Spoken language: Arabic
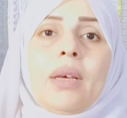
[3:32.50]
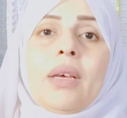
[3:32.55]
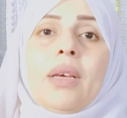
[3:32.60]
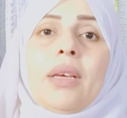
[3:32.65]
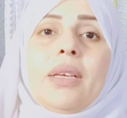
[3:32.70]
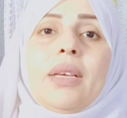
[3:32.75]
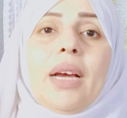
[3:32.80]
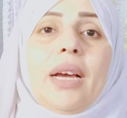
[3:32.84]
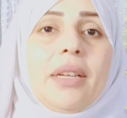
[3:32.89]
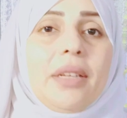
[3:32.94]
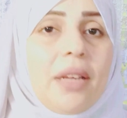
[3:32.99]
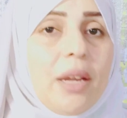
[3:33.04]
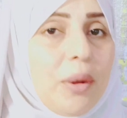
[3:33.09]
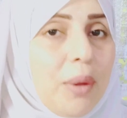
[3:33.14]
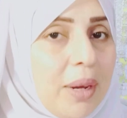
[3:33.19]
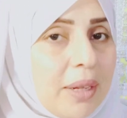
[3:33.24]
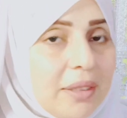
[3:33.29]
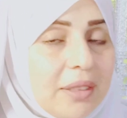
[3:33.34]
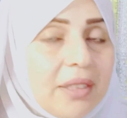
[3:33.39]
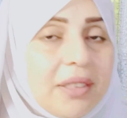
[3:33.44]
يعني لو
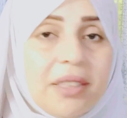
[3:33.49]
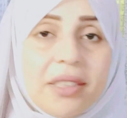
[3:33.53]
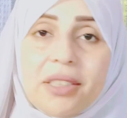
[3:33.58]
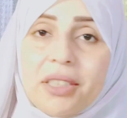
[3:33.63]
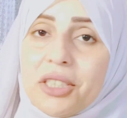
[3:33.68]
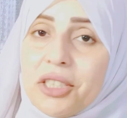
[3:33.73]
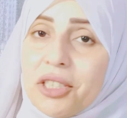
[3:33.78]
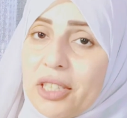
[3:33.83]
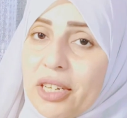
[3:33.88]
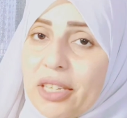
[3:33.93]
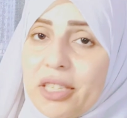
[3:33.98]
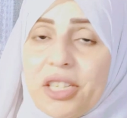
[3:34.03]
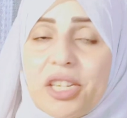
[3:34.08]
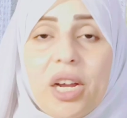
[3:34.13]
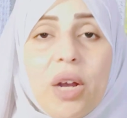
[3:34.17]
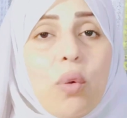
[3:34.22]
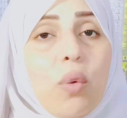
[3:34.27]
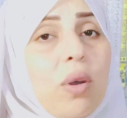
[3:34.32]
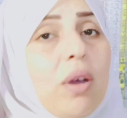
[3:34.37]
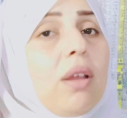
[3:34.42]
حضرتك
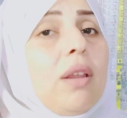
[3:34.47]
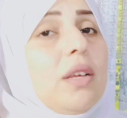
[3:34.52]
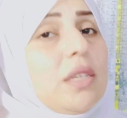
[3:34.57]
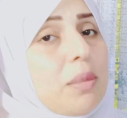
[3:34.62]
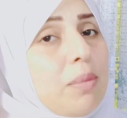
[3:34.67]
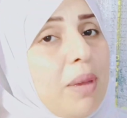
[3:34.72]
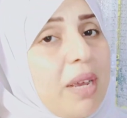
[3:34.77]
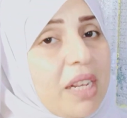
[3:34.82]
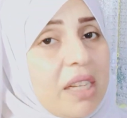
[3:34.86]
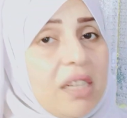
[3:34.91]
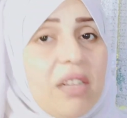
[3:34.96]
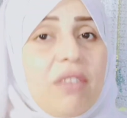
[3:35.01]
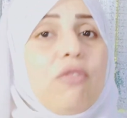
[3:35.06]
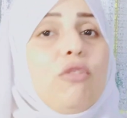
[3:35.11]
اشتريتيها وخلاص بقيتي